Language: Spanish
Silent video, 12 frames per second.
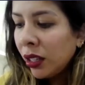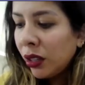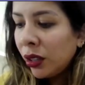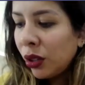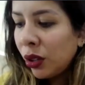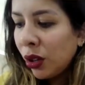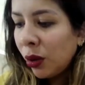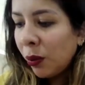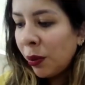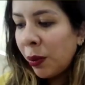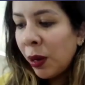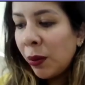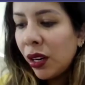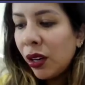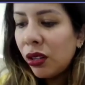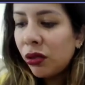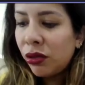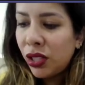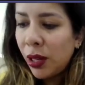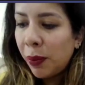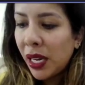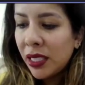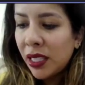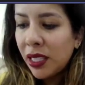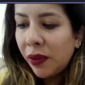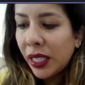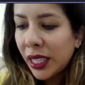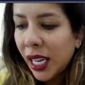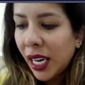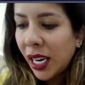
¿no? Primero, no se piensa afectar